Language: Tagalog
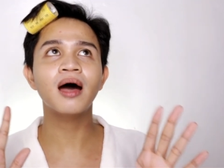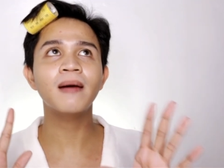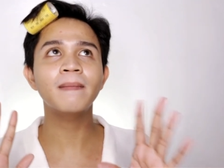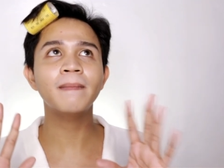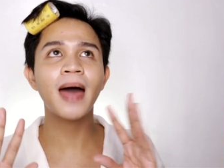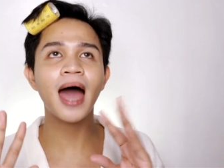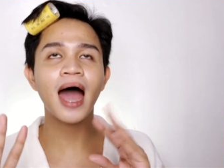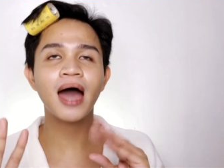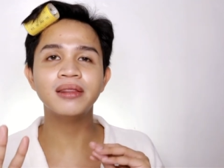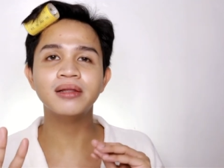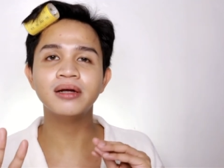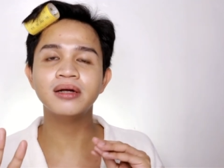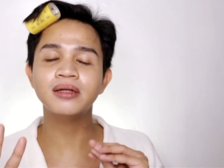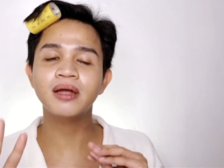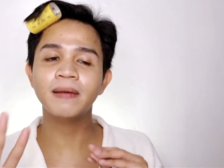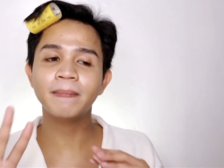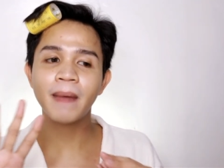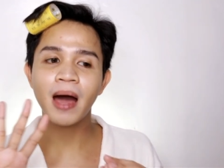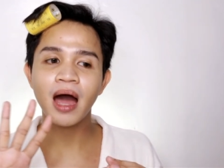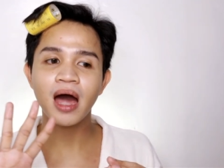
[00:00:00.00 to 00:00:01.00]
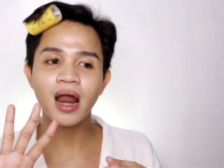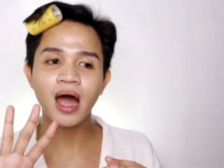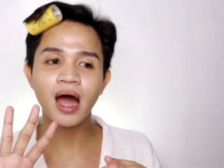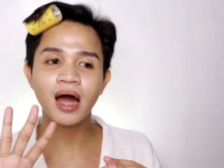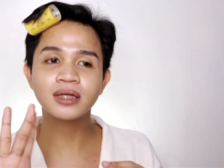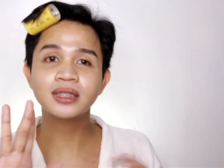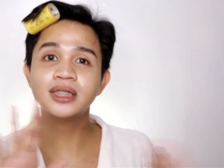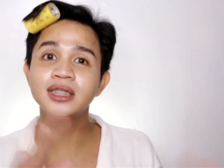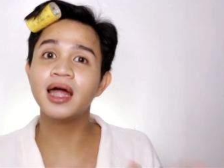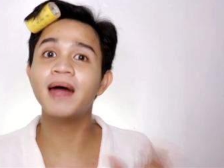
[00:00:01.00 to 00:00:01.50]
a manner na
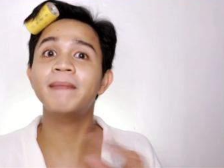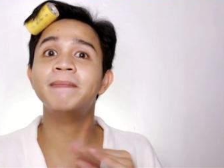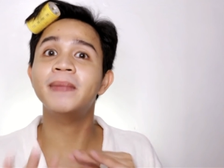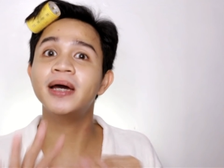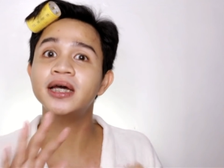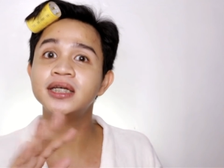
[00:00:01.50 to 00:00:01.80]
parang step